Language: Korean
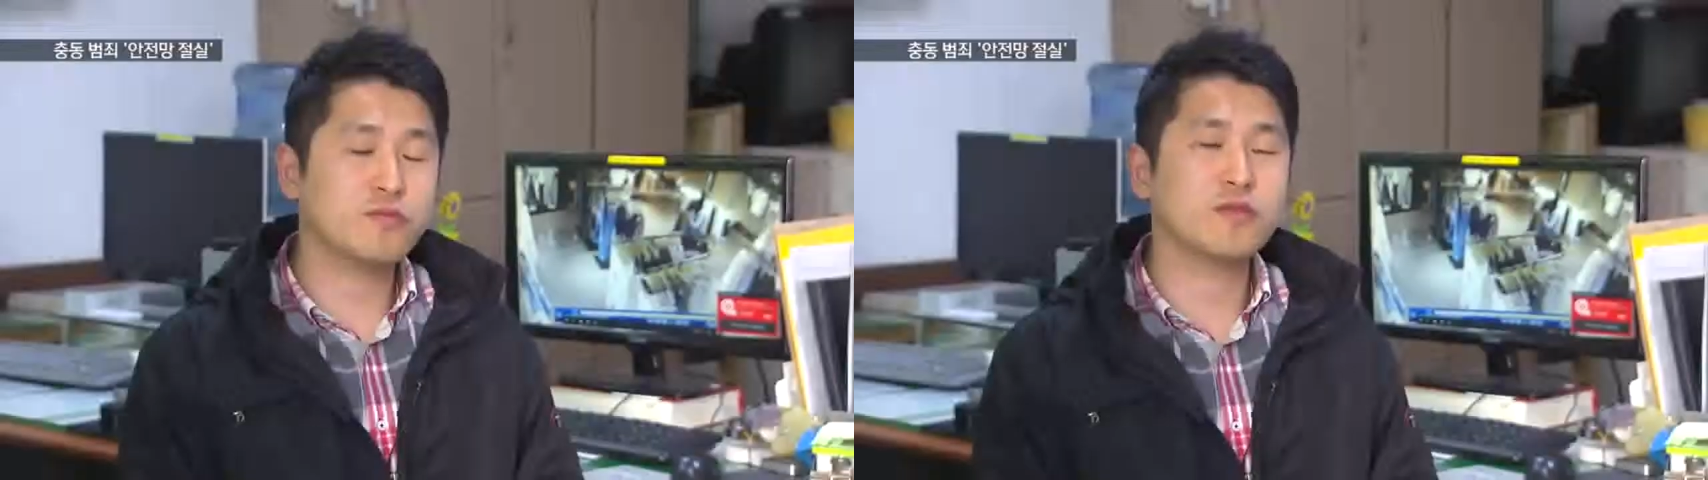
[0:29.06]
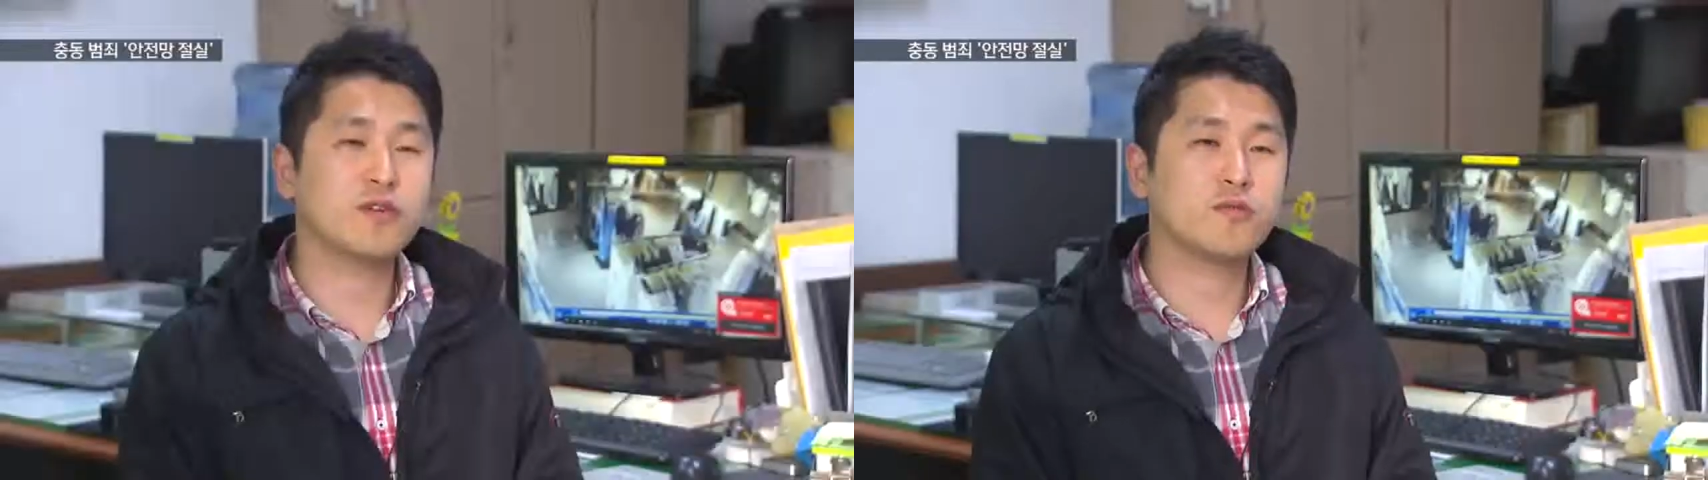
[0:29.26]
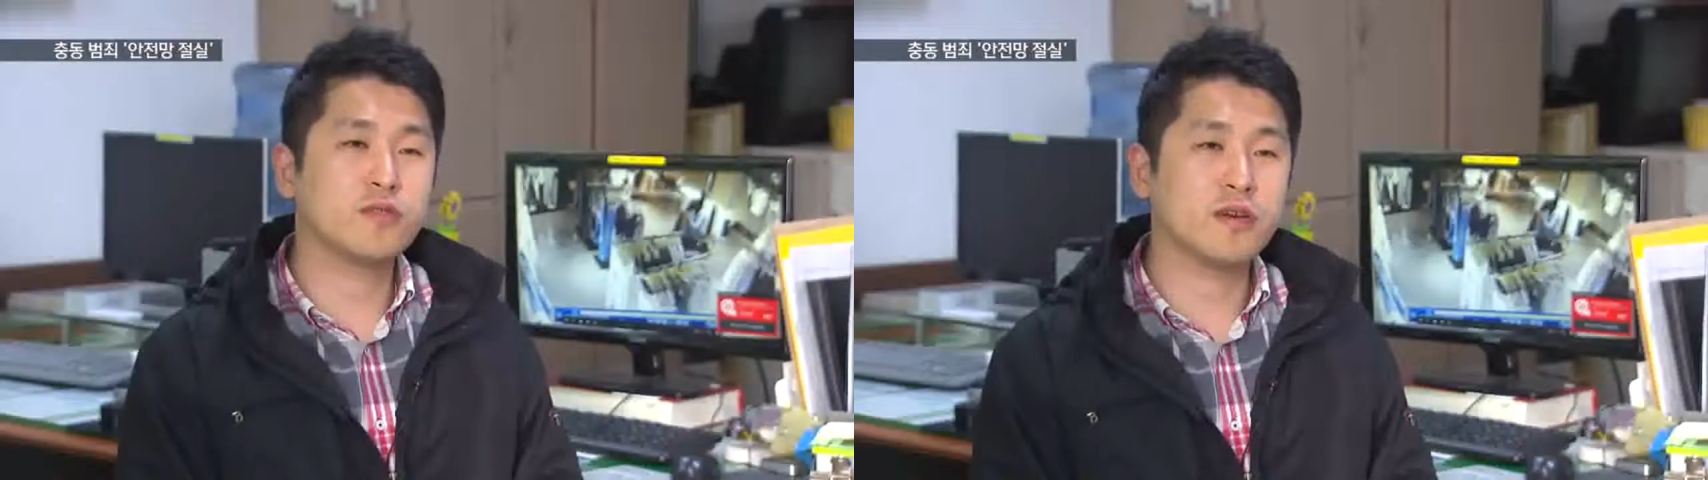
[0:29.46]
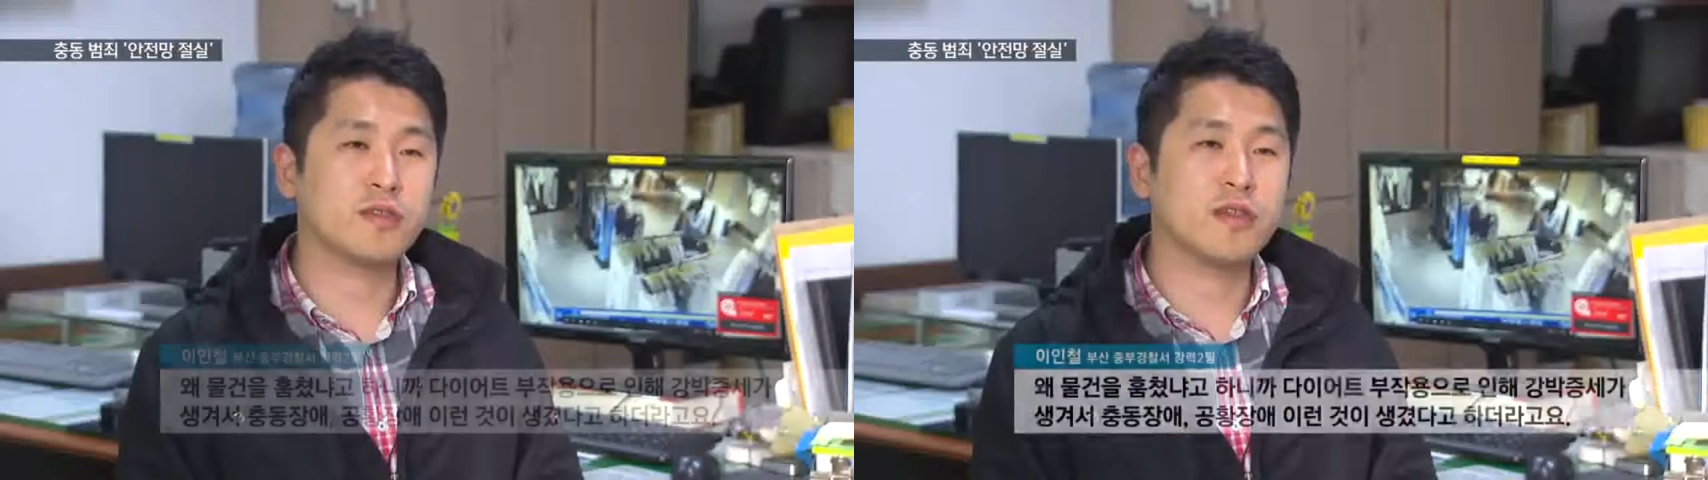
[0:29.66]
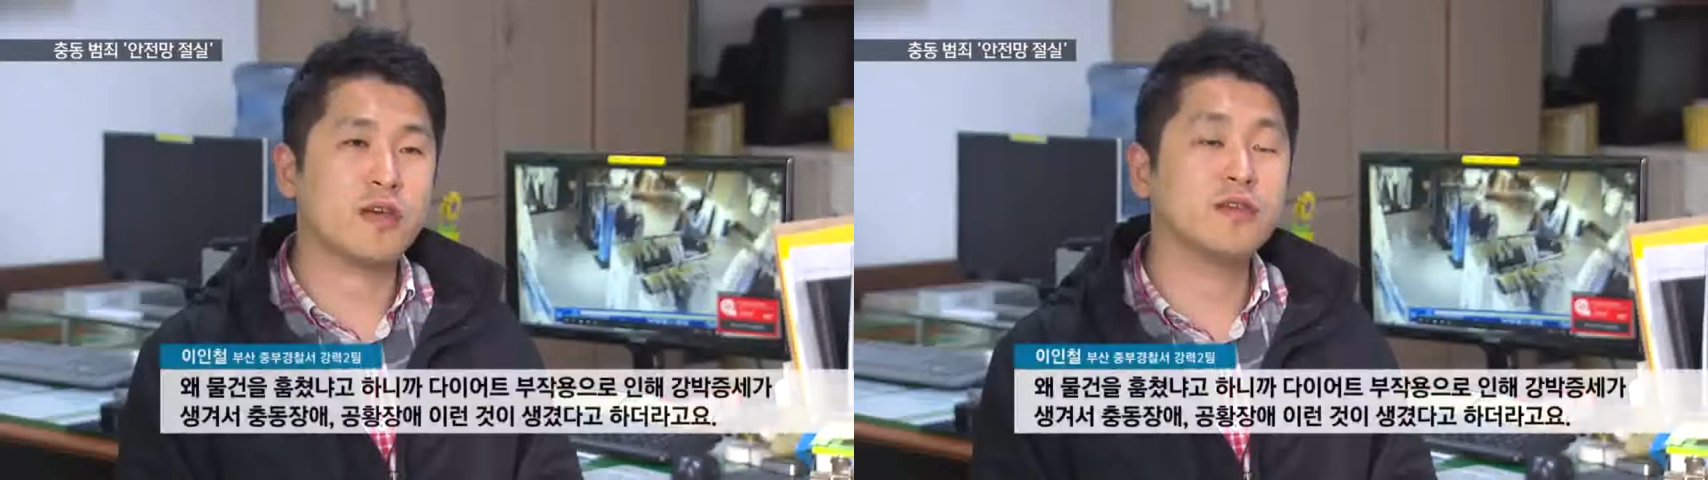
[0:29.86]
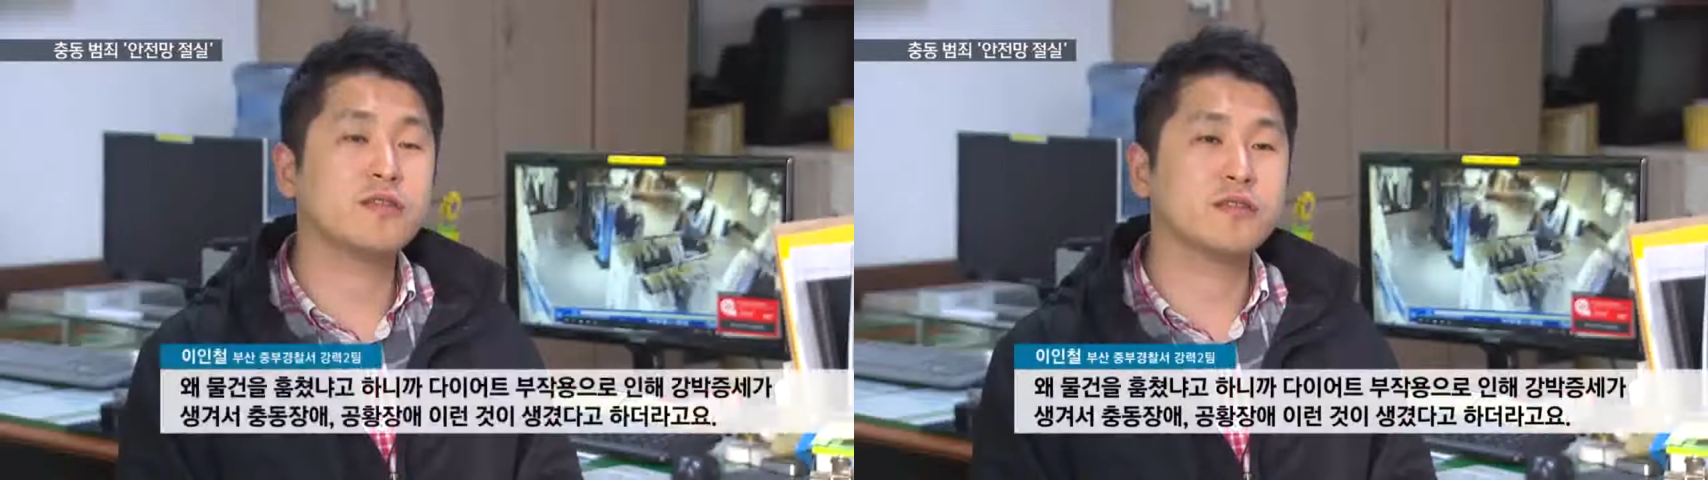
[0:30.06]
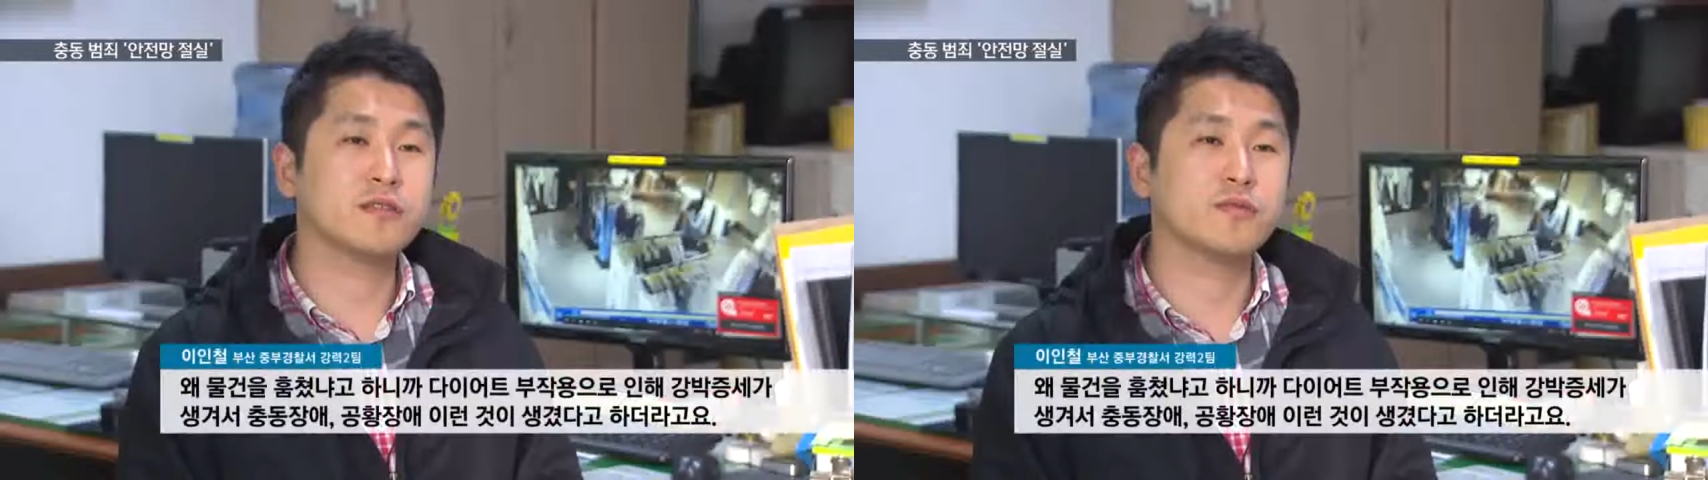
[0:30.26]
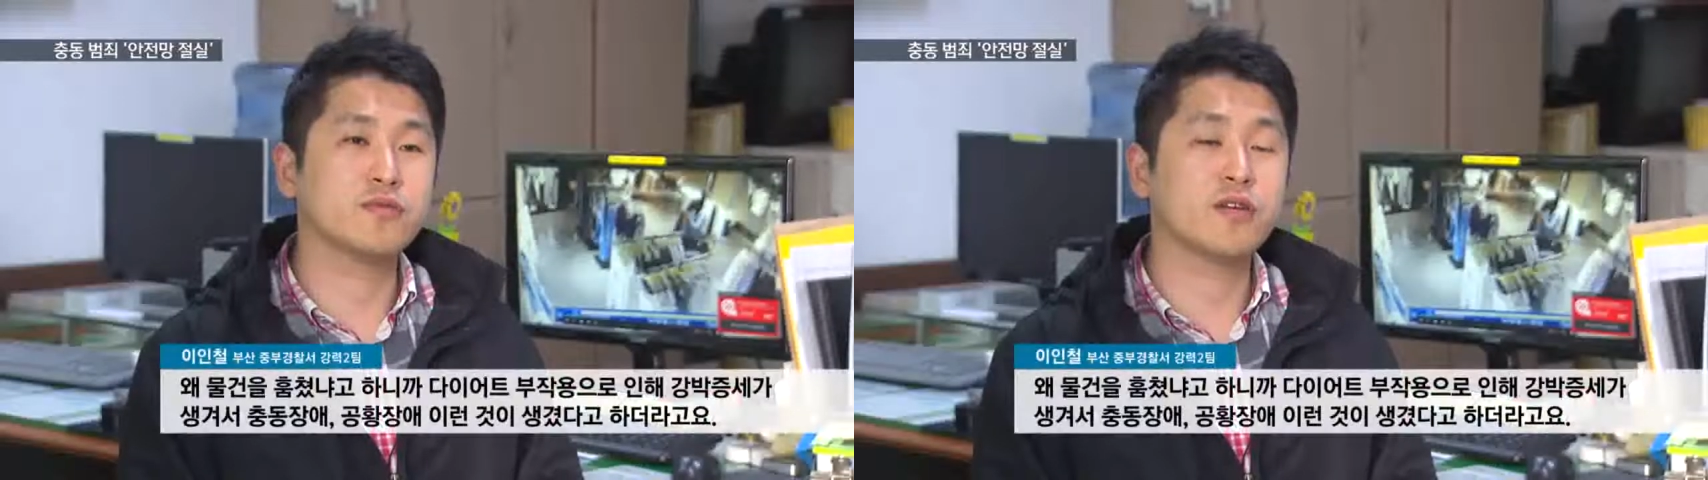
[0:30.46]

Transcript: 훔쳤냐고 보니까 다이어트